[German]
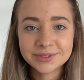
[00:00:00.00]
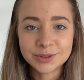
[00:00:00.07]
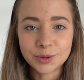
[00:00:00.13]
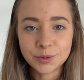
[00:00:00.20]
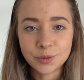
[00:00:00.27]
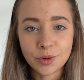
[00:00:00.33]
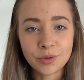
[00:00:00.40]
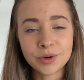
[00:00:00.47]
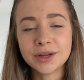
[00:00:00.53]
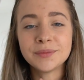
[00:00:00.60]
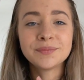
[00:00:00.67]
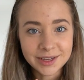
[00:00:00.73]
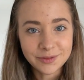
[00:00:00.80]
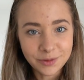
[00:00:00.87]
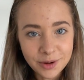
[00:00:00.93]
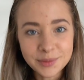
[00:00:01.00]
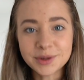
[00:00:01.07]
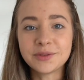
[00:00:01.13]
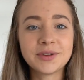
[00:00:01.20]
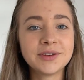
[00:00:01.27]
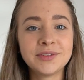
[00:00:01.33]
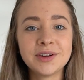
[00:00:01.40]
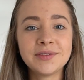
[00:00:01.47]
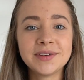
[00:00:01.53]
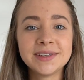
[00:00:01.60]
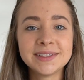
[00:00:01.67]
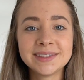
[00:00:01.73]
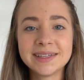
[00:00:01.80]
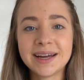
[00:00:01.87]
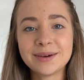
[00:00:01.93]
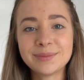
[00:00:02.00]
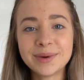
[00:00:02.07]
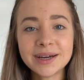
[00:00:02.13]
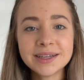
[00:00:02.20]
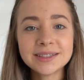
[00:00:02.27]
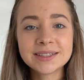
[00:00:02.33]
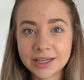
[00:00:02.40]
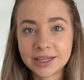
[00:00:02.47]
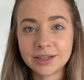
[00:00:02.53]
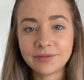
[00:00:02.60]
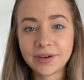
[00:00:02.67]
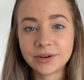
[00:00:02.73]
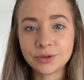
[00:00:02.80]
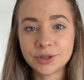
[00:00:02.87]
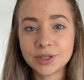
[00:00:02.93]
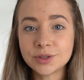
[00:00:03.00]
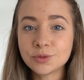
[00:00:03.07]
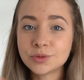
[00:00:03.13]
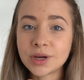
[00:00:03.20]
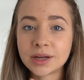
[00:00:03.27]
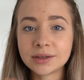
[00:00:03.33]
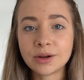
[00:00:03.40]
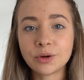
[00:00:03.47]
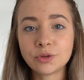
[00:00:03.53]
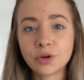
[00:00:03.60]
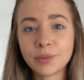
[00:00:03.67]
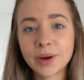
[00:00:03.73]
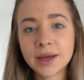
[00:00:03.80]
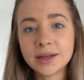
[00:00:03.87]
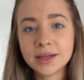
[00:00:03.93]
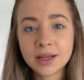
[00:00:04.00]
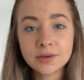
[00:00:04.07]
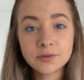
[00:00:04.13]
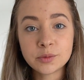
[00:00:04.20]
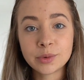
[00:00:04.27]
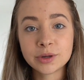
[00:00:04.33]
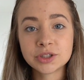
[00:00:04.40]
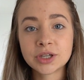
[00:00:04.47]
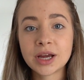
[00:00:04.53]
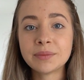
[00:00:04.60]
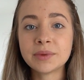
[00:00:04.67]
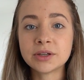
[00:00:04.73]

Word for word: Don't worry. Ich freue mich auf jeden Fall, wenn ihr sie nachmacht. Ich werde euch die Zutaten auch nochmal in die Infobox schreiben.